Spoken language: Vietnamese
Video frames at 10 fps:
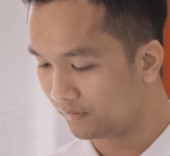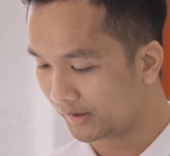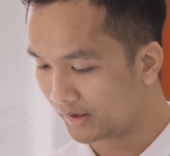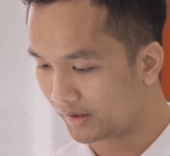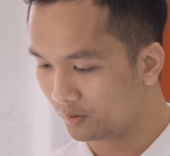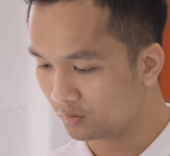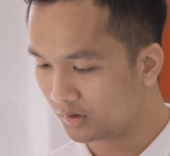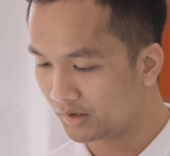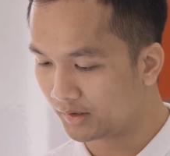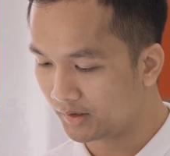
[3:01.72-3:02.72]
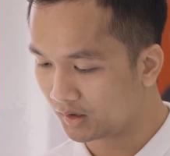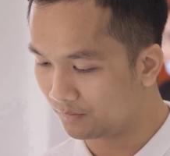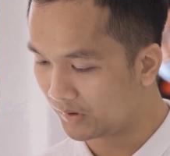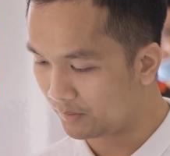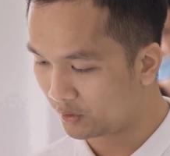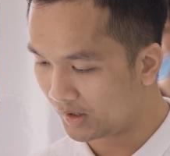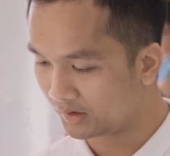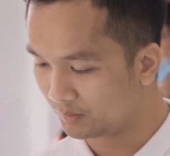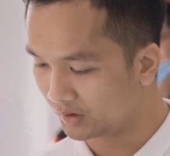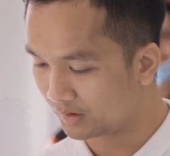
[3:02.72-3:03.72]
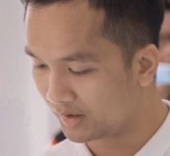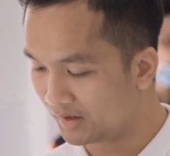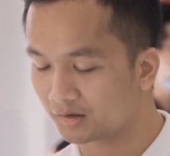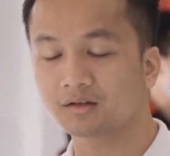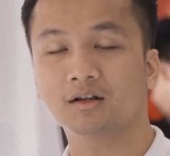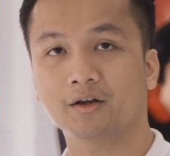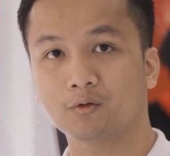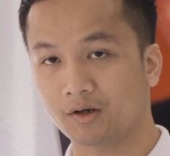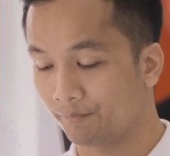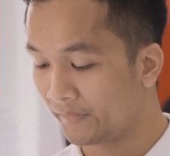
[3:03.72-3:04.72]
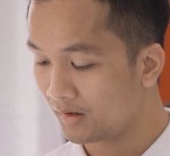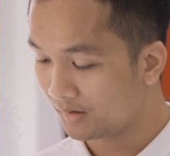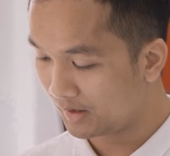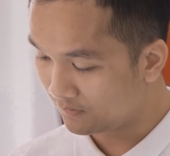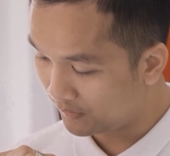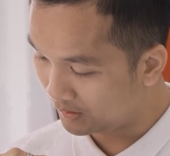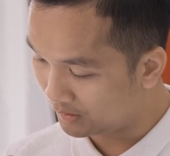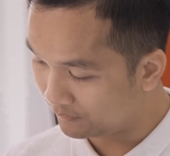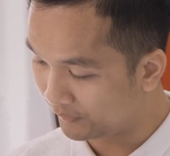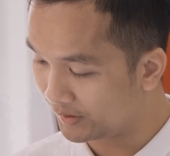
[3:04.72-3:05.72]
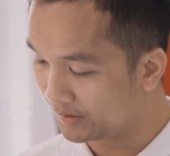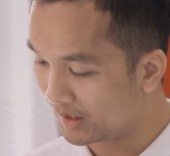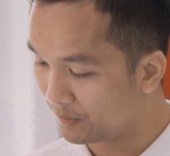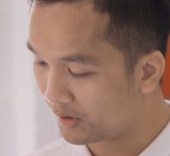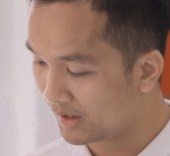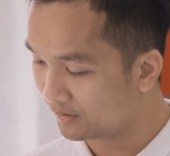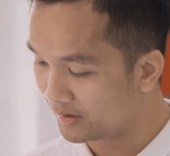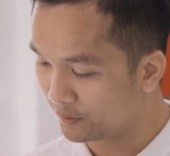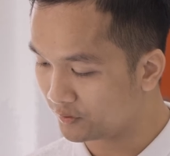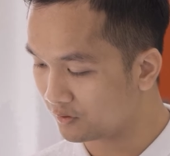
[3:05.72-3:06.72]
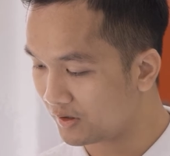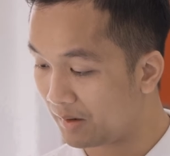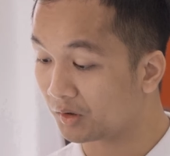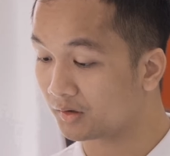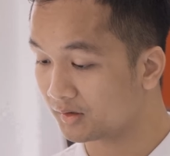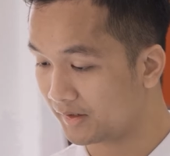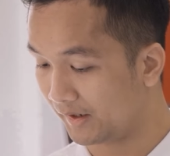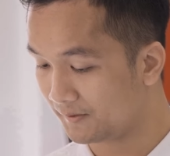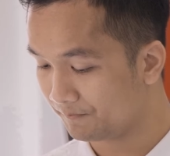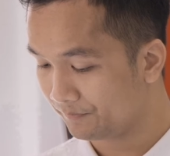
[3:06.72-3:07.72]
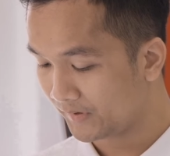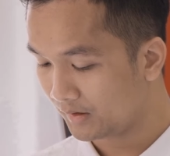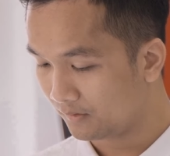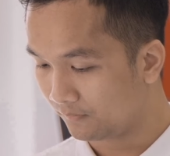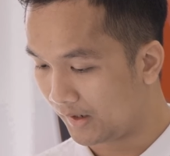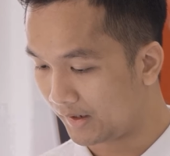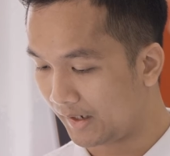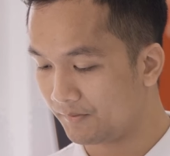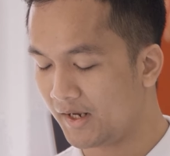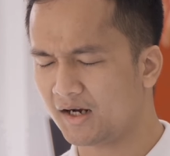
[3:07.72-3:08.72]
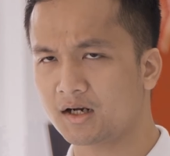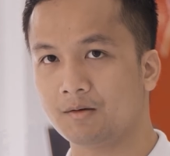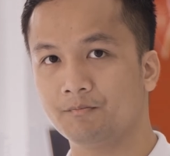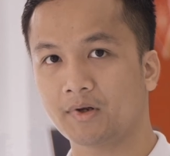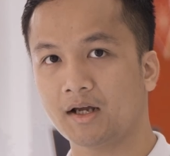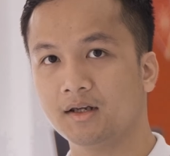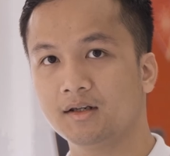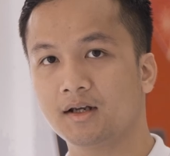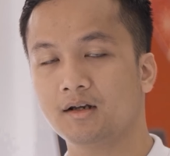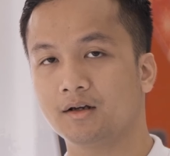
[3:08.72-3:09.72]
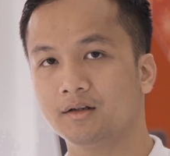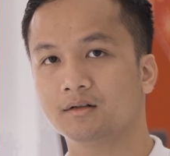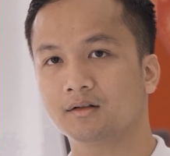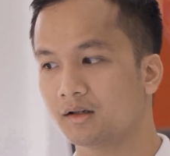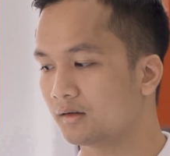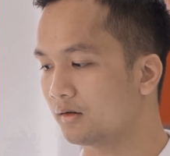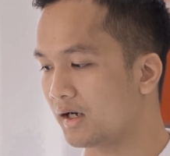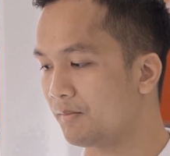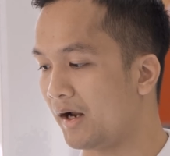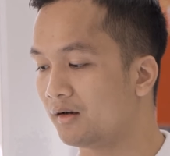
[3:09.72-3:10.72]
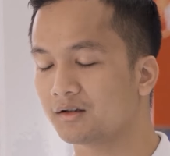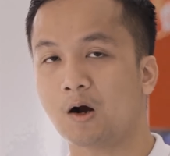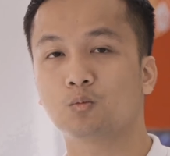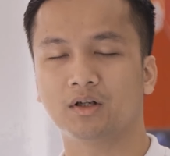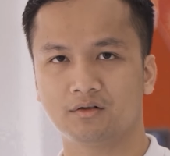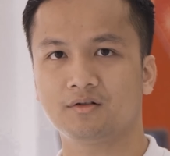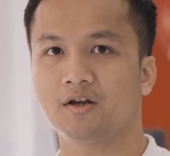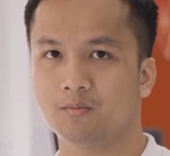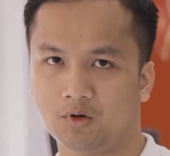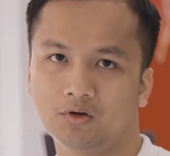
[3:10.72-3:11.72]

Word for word: về cái kiểu thiết kế cụm camera thì mình khá là thích cái kiểu này. Các phần viền camera nó đều được diamond cut cả, và cảm giác cầm cái cái này à, thật ra màn hình cong thì trước giờ mọi